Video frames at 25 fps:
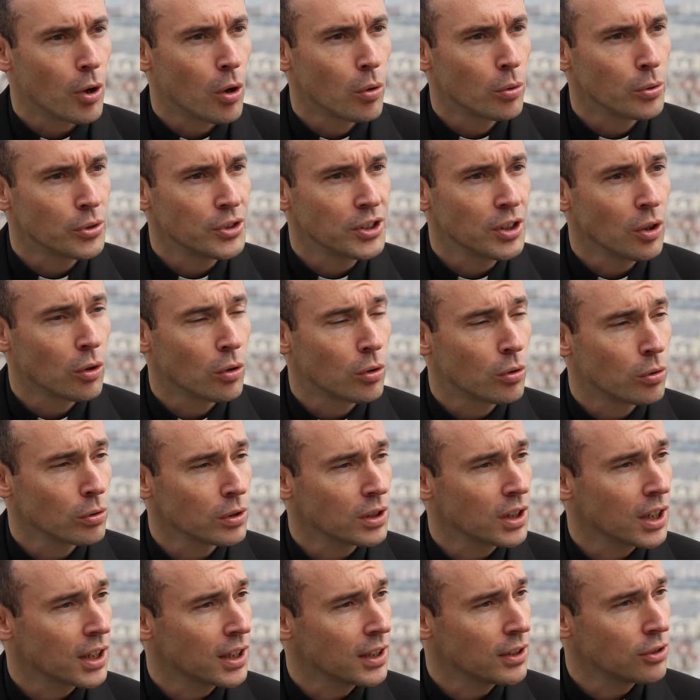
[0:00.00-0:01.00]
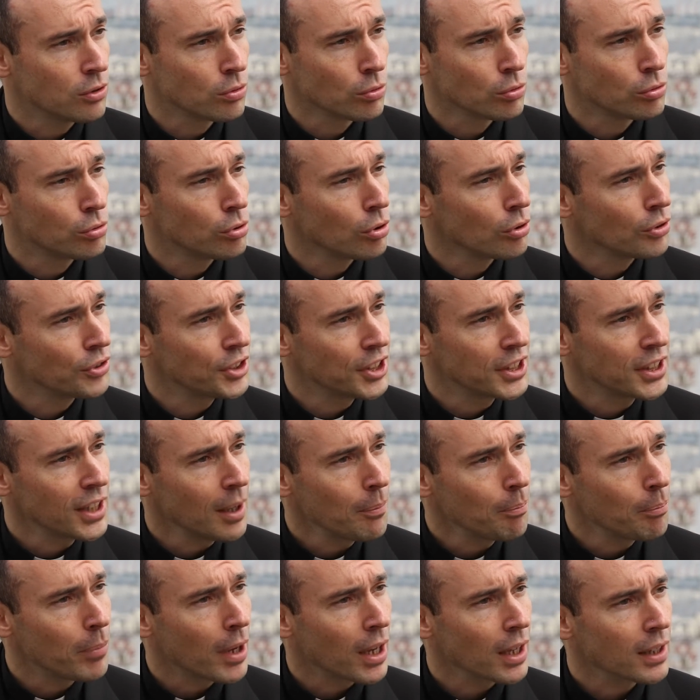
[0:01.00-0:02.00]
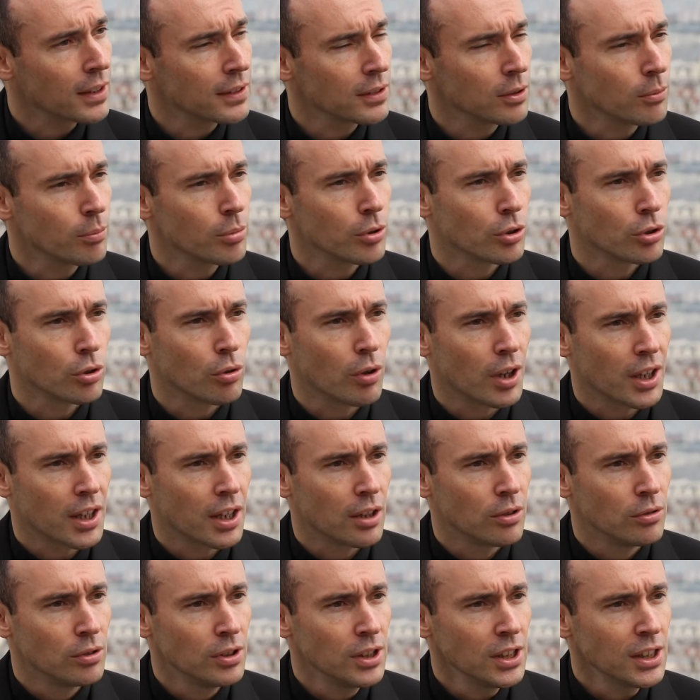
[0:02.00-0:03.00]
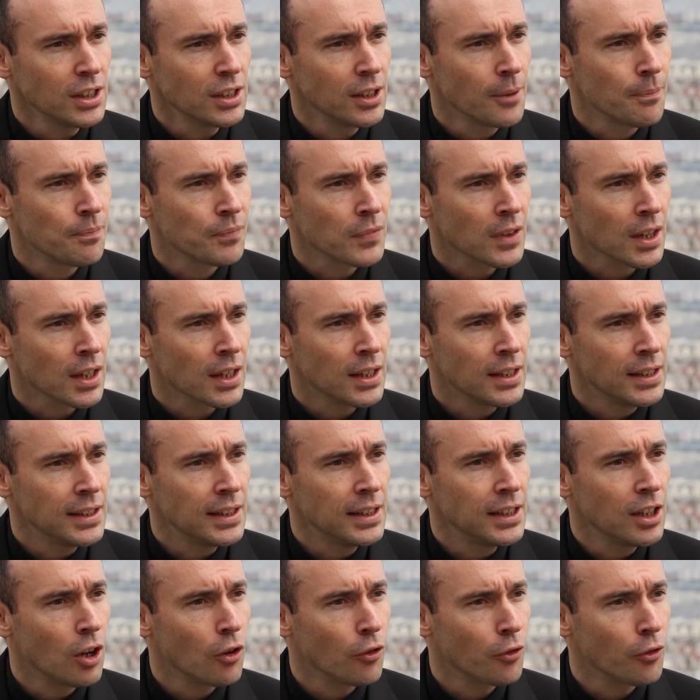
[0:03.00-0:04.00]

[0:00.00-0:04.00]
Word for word: prend aussi en compte la question du handicap, par exemple, en droit canonique. Il y a